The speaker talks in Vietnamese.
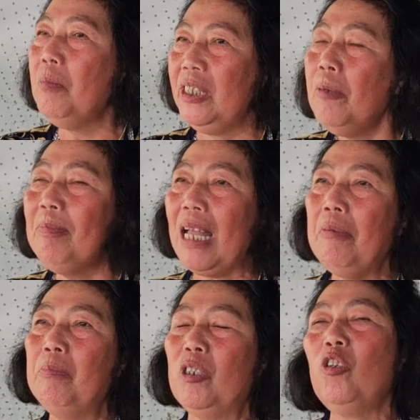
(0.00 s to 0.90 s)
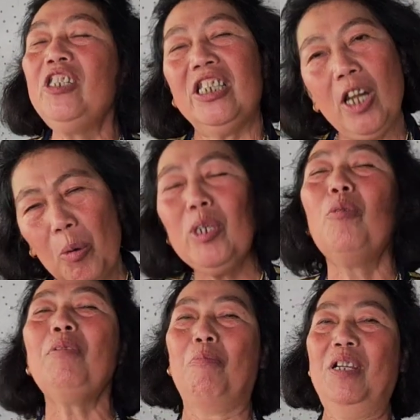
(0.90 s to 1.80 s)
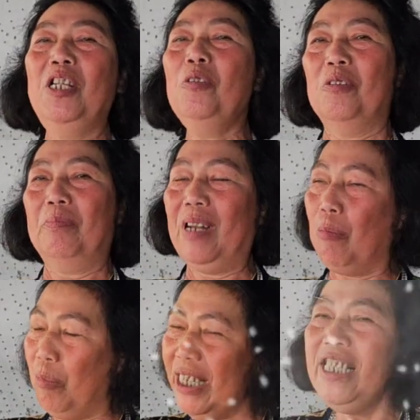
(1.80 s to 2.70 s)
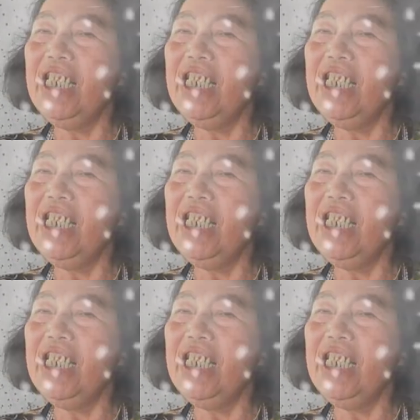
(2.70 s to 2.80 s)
dụ mình giúp ta mà mình có nhịn đói cũng đồng ý luôn ừ, đồng